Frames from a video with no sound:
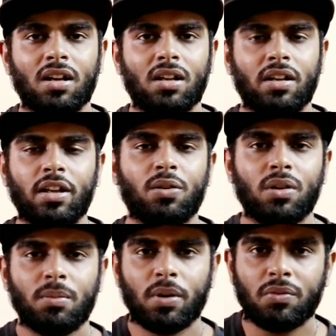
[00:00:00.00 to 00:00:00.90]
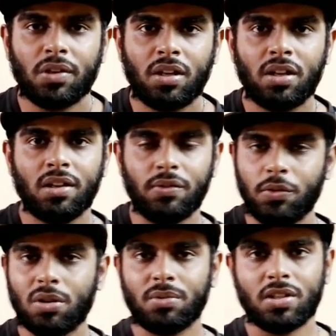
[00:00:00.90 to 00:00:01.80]
uh, நேர்கொண்ட பார்வை
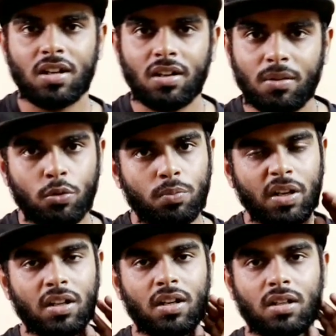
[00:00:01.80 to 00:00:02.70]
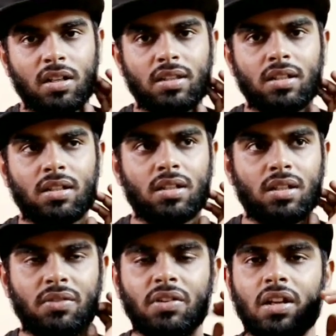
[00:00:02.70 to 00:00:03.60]
ரிவ்யூ நம்ம சேனலில் அப்லோட் பண்ணியிருக்கேன் நேற்று
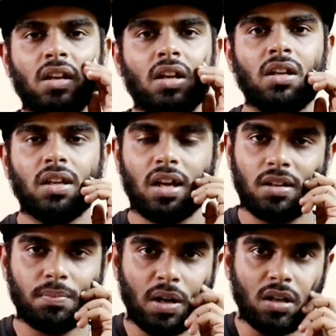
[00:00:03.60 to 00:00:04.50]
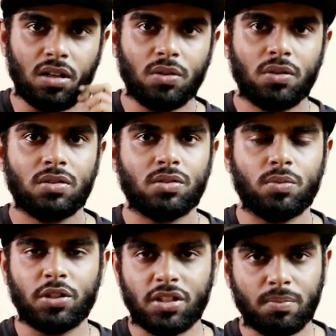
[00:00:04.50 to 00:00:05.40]
ஈவினிங் யார் யார் பார்க்கலையோ ஸோ
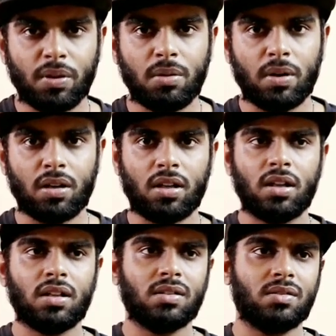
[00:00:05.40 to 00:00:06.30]
போய் செக் பண்ணி பாருங்கள்